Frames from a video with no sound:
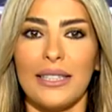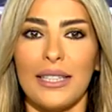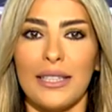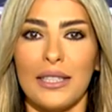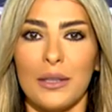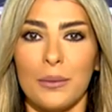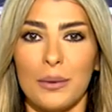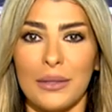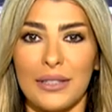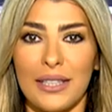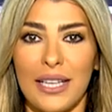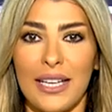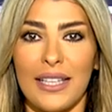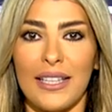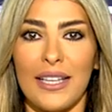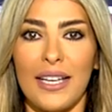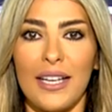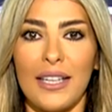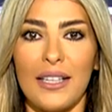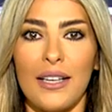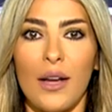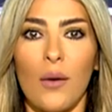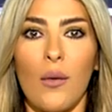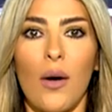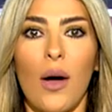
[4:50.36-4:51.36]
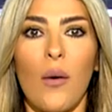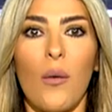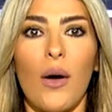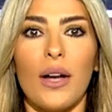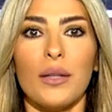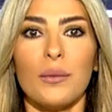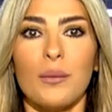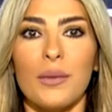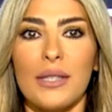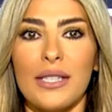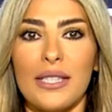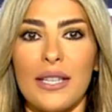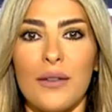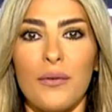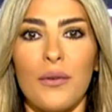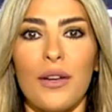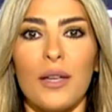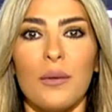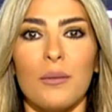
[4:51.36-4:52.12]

يلي بتريحنا واوقات بالسفر